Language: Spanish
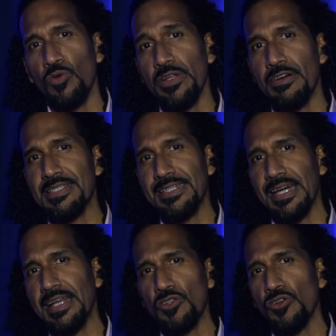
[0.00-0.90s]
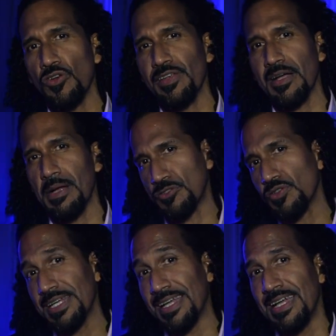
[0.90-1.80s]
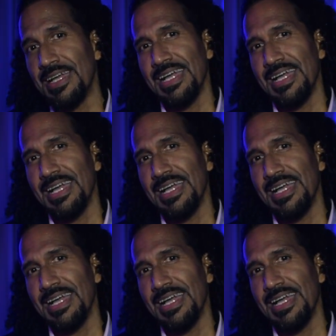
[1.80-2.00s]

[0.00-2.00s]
universitaria Antonio José Camacho que